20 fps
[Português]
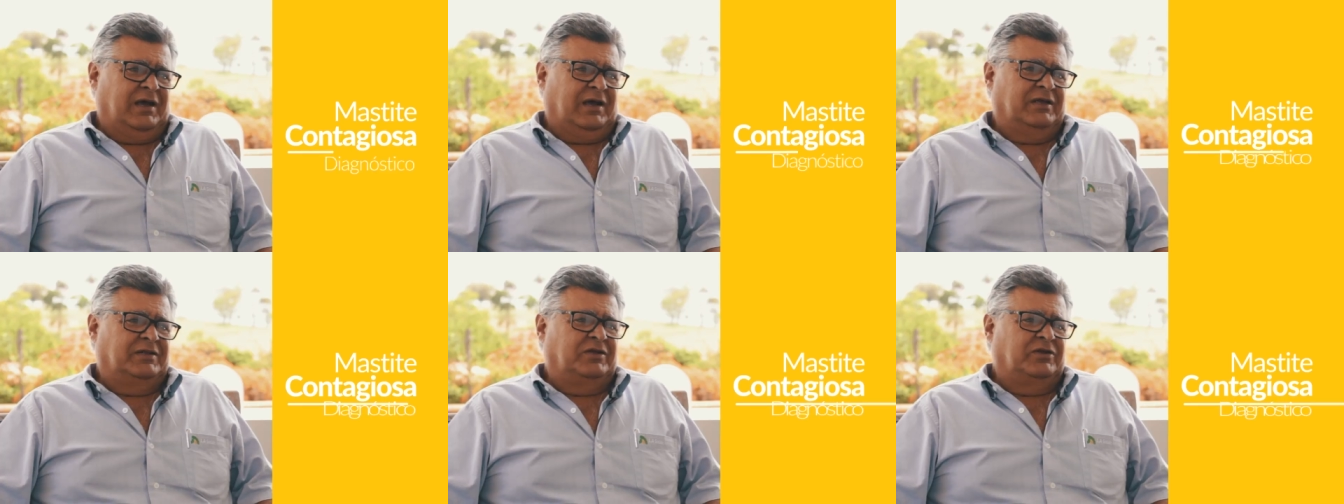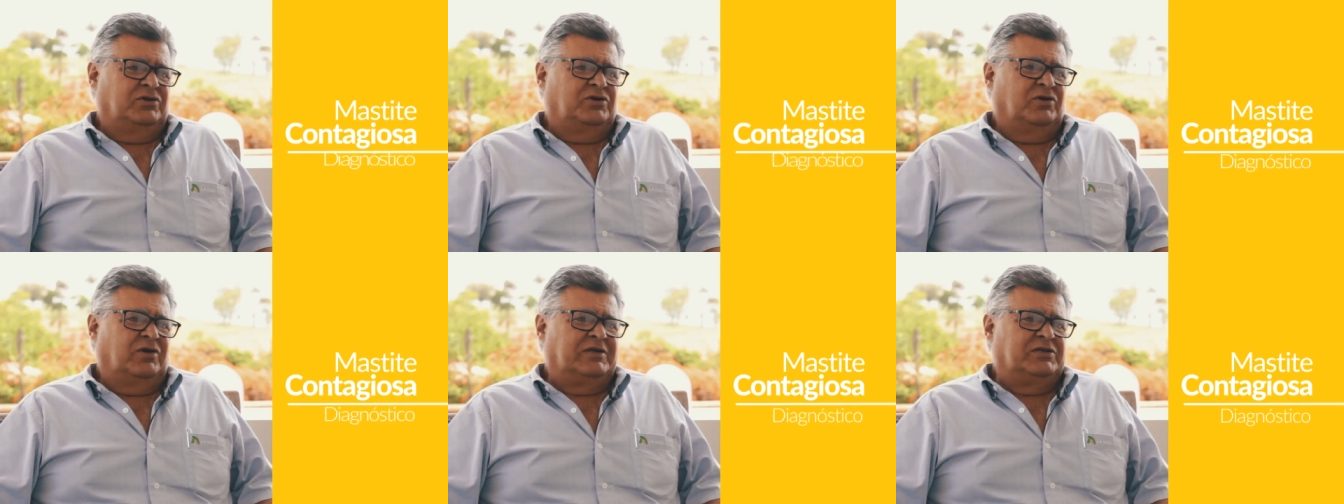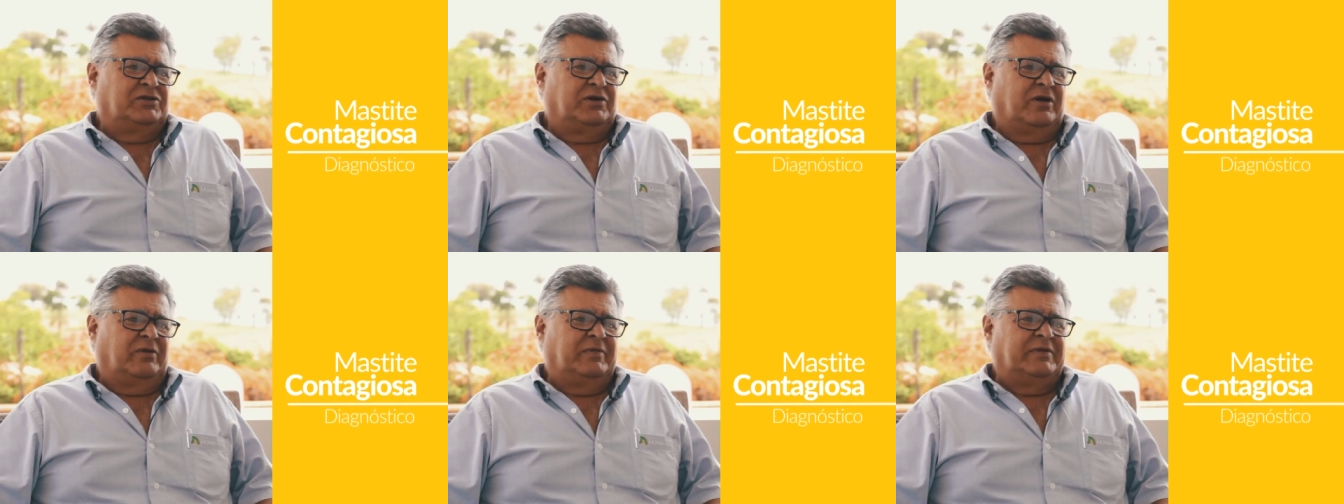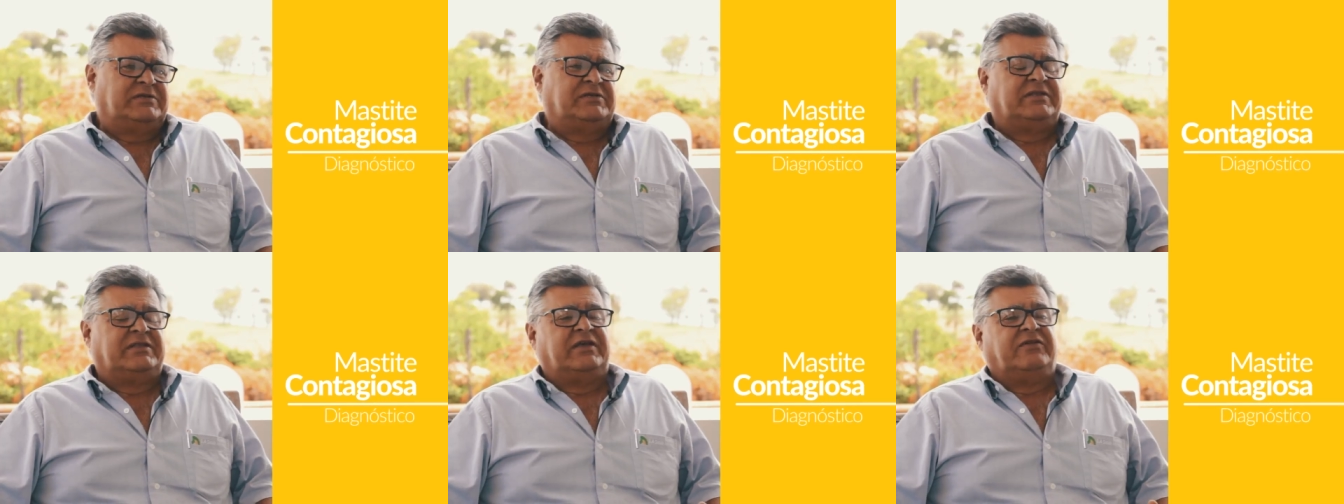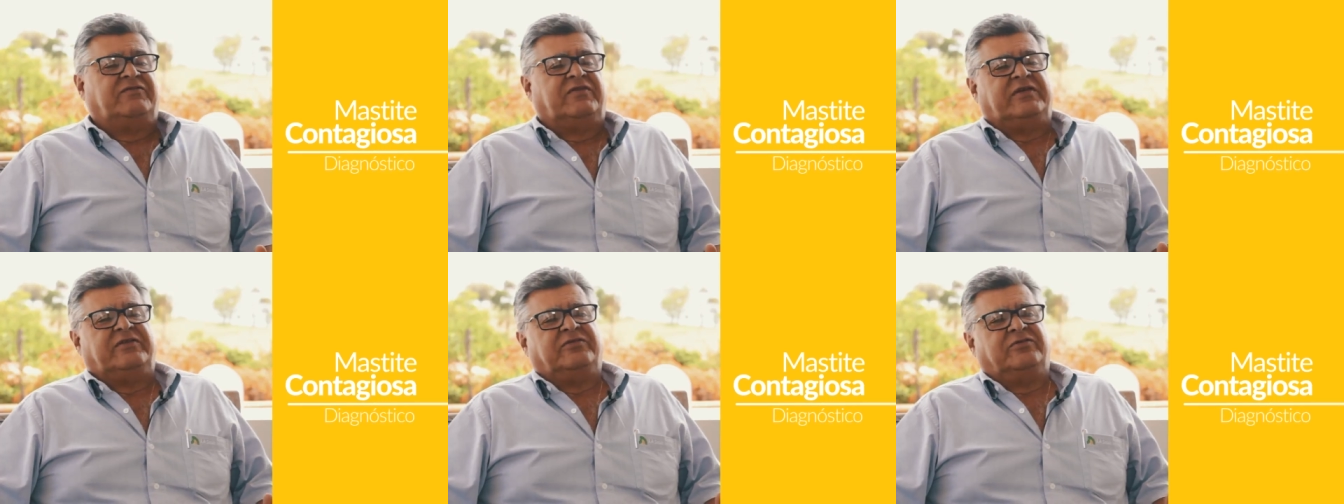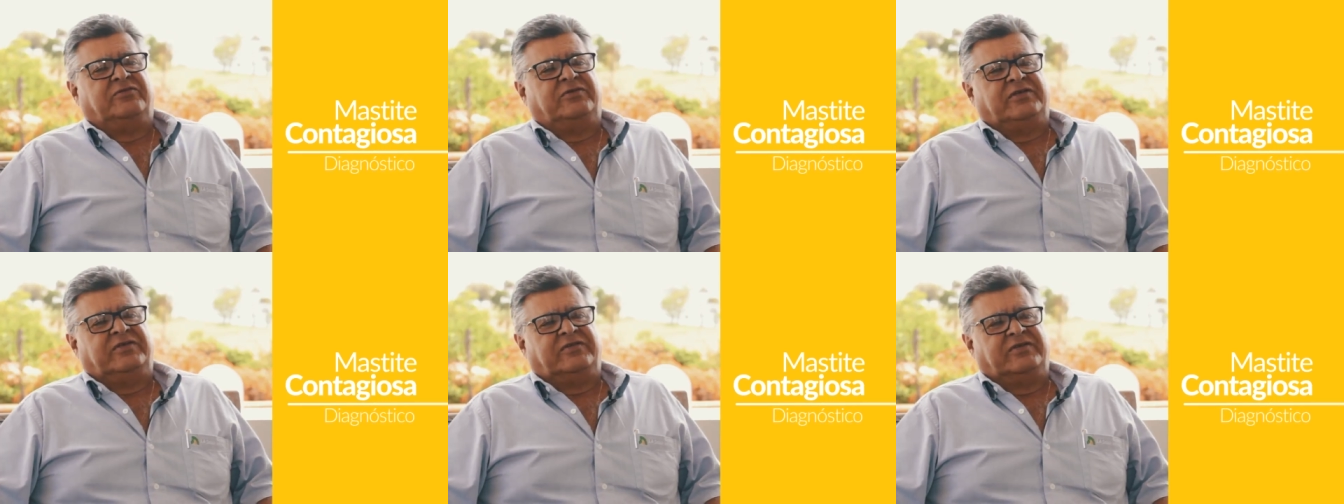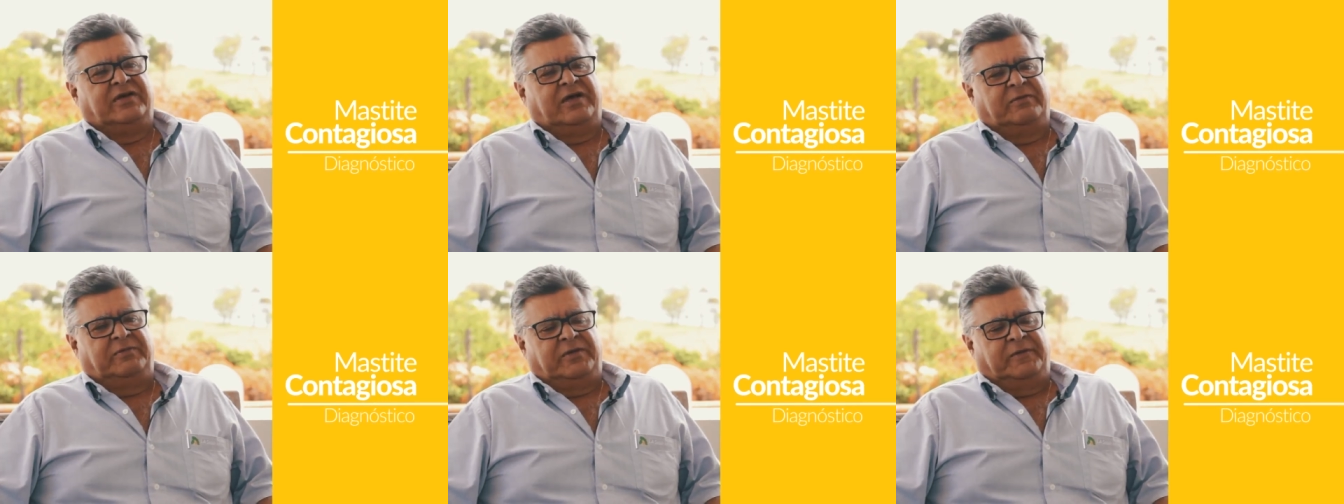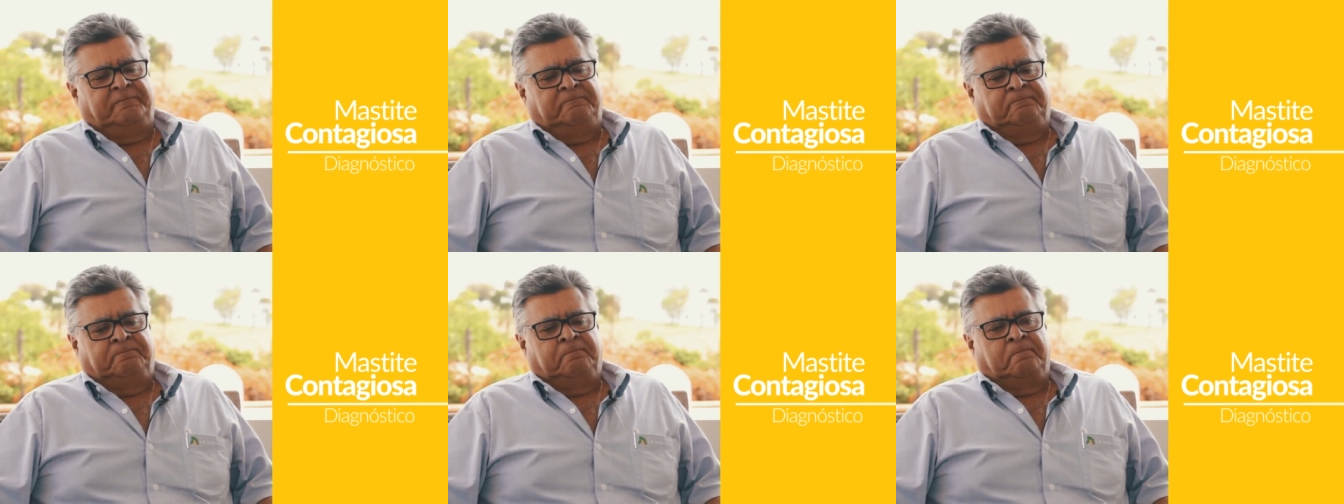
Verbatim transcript: Contagiosa, geralmente, você tem que fazer um exame